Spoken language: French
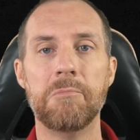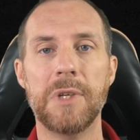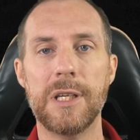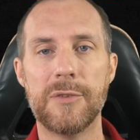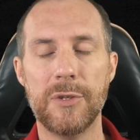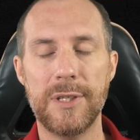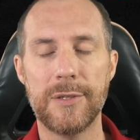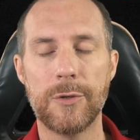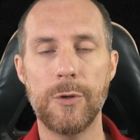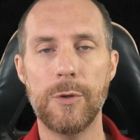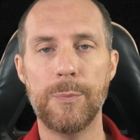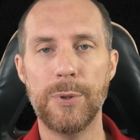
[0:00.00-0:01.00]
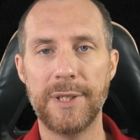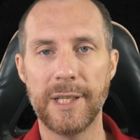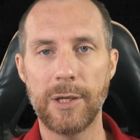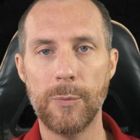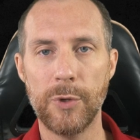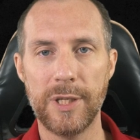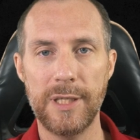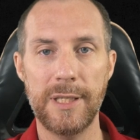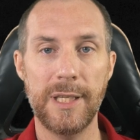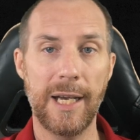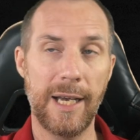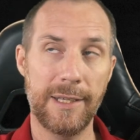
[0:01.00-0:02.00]
ils se disent que peut-être
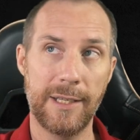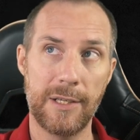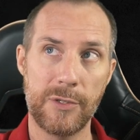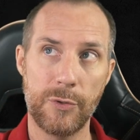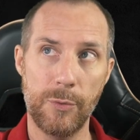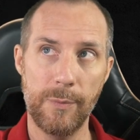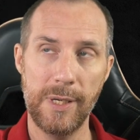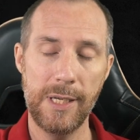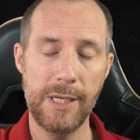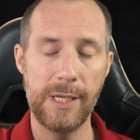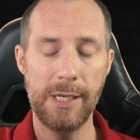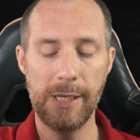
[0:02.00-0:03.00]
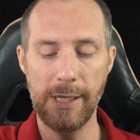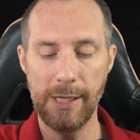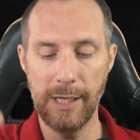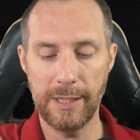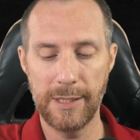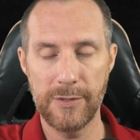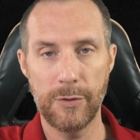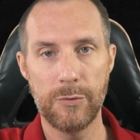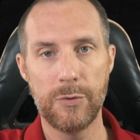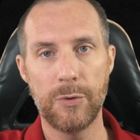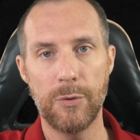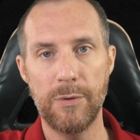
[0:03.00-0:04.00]
Moki a atteint le sommet et est
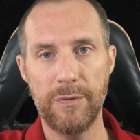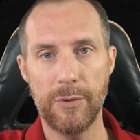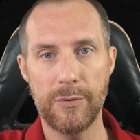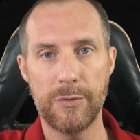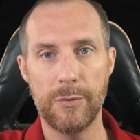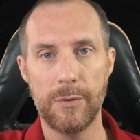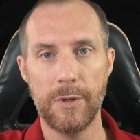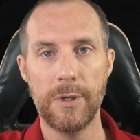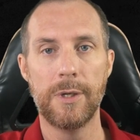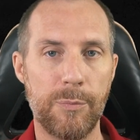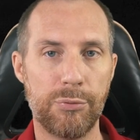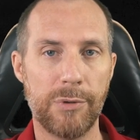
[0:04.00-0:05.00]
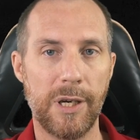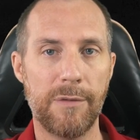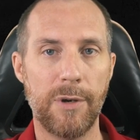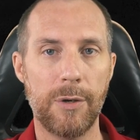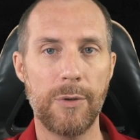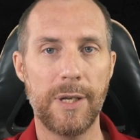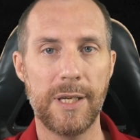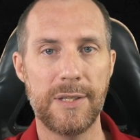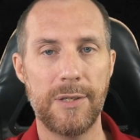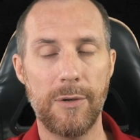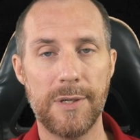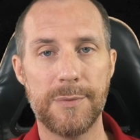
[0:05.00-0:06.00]
redescendu sur le flanc sud et pourrait avoir eu un
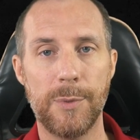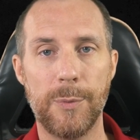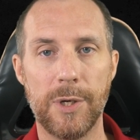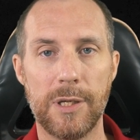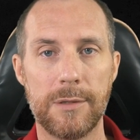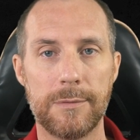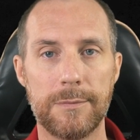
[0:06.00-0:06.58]
accident à ce moment-là.